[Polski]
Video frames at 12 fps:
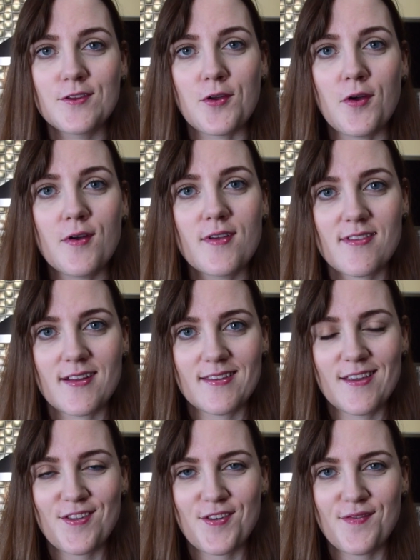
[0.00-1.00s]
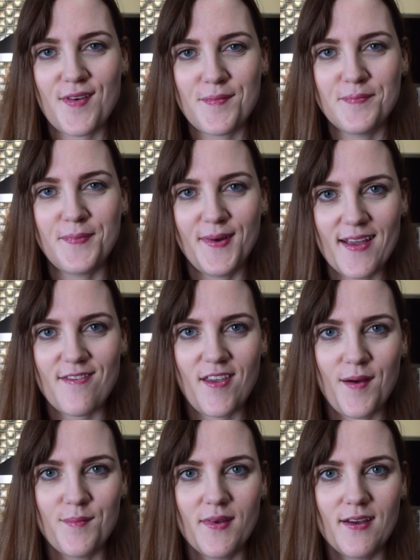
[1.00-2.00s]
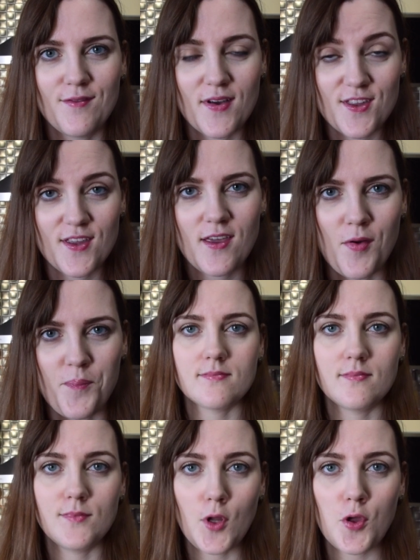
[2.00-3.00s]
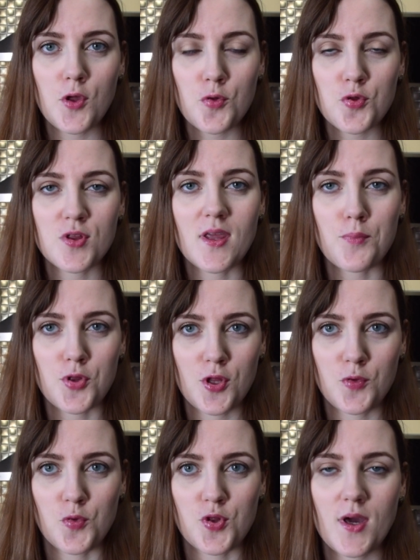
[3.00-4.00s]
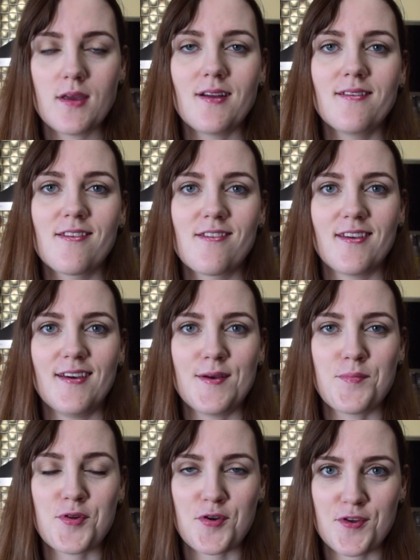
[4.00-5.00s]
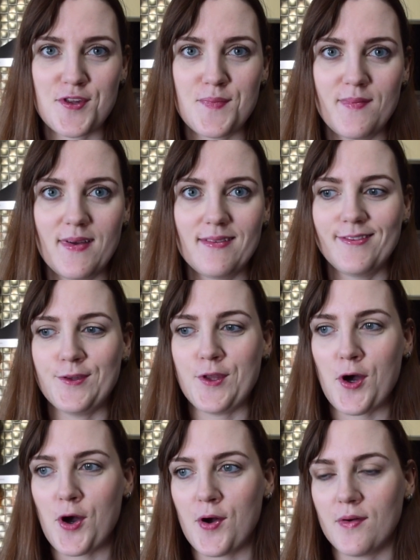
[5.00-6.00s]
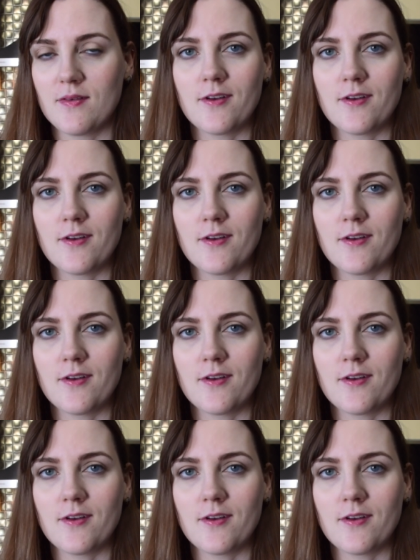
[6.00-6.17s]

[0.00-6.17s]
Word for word: to serdecznie Wam polecam e, właśnie ją. No i już nie przedłużając, e, przechodzimy do